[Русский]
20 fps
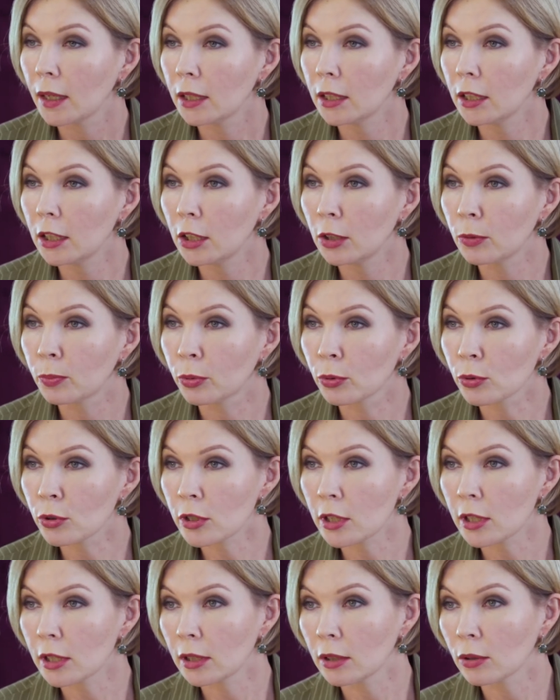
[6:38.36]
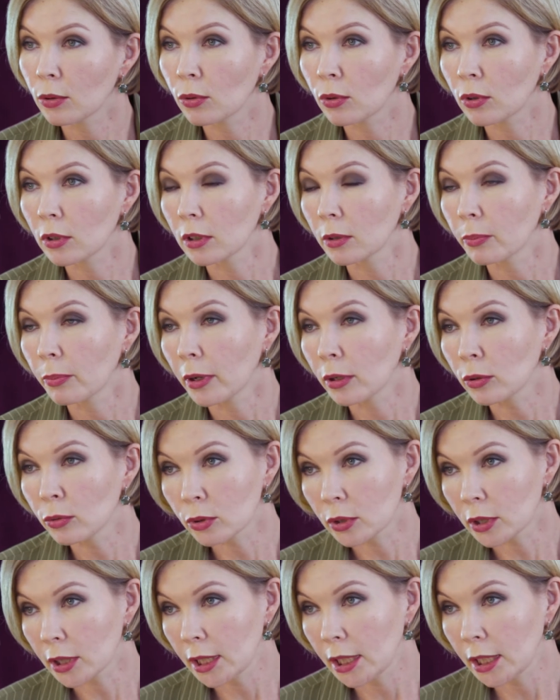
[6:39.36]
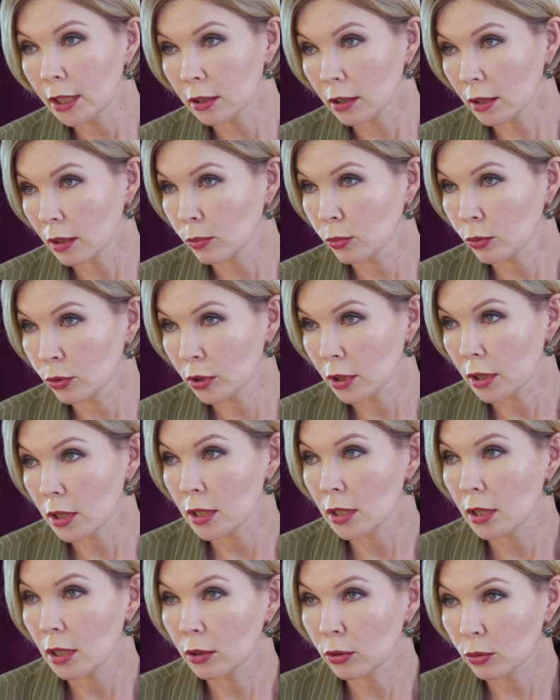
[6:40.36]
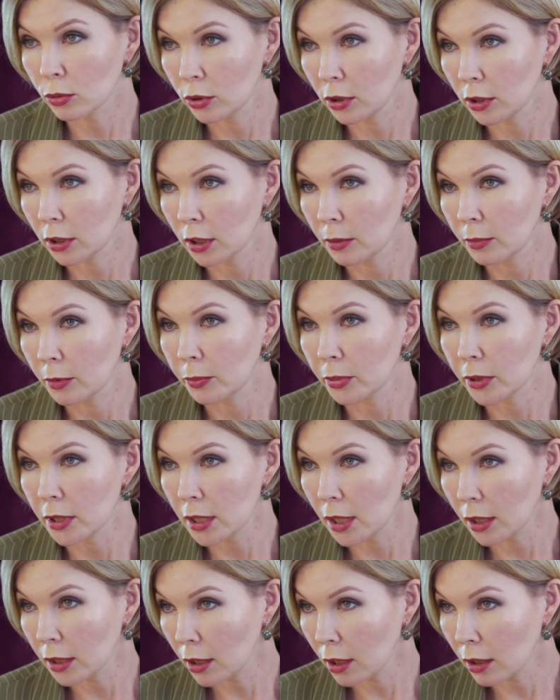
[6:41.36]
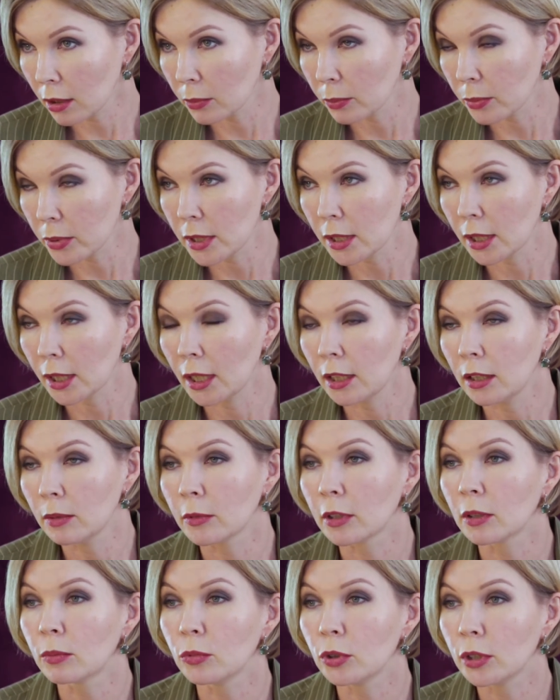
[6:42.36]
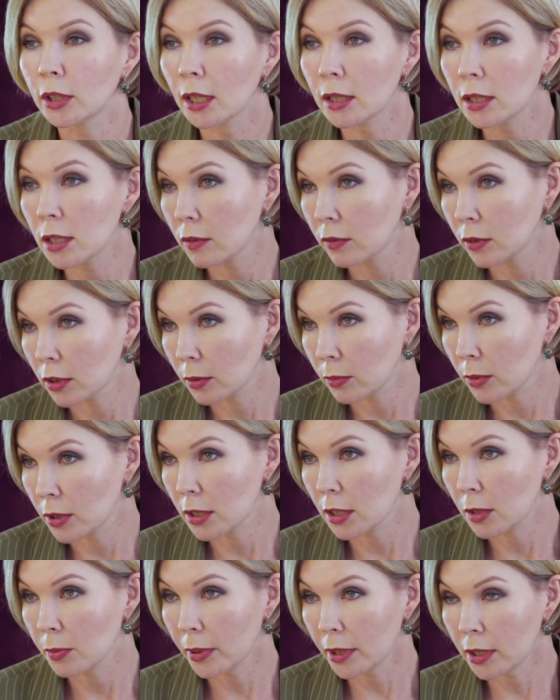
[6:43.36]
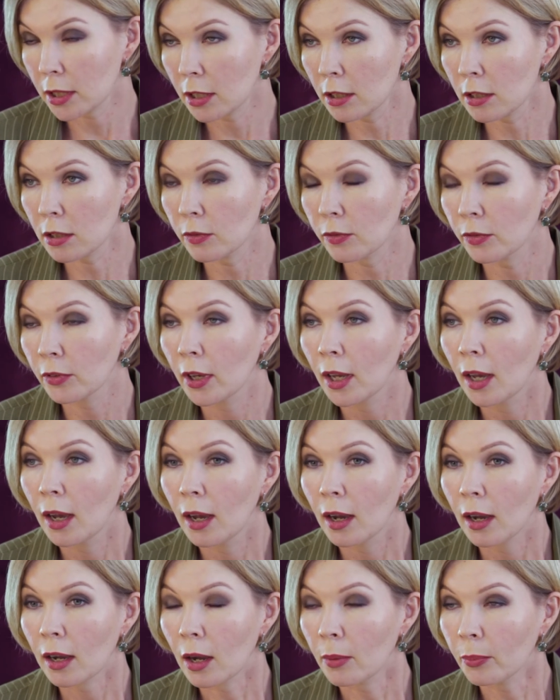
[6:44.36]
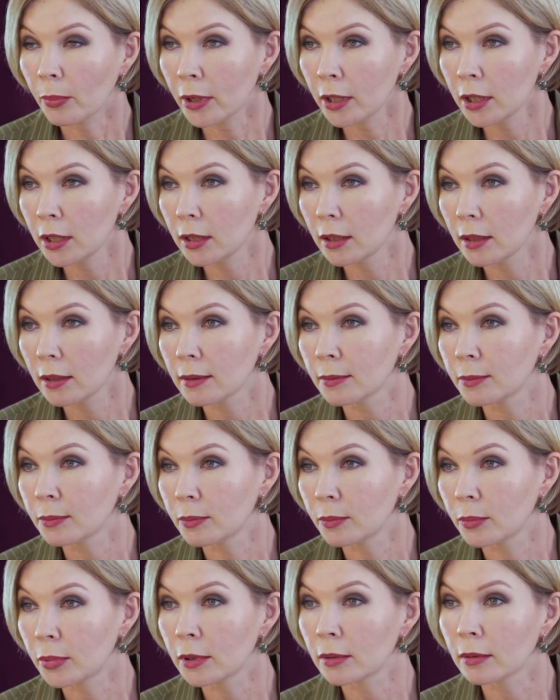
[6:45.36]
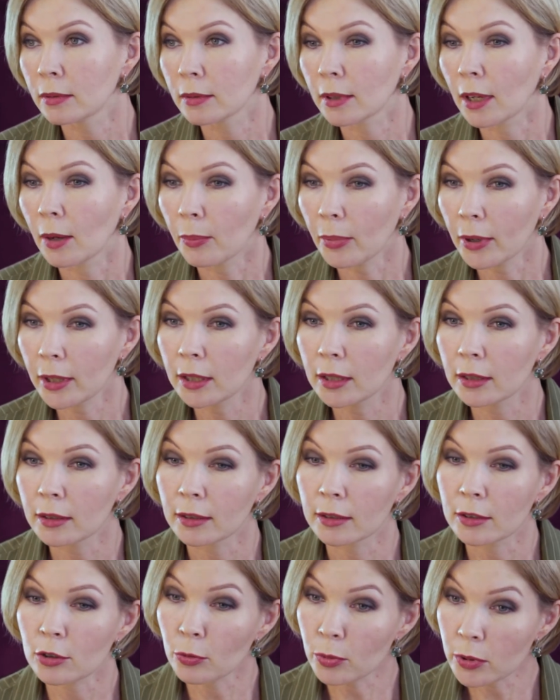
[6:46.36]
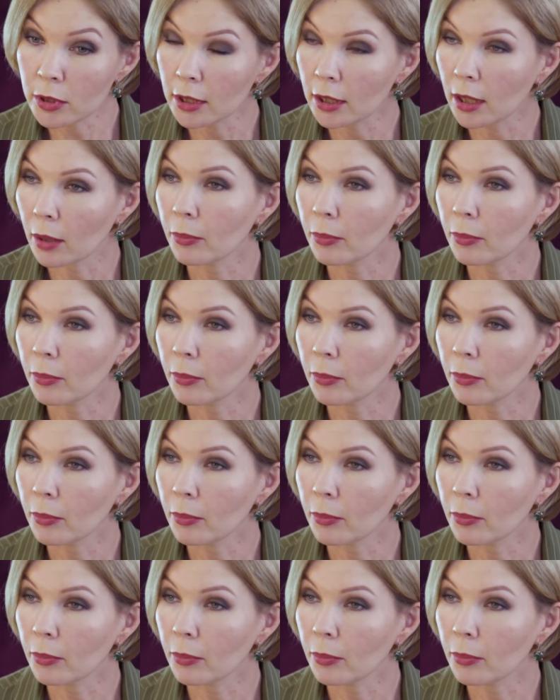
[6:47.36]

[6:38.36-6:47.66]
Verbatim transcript: И после около полутора лет работы с сотрудниками, персоналом, построением коммуникативных бизнес-процессов, компании, компания, собственник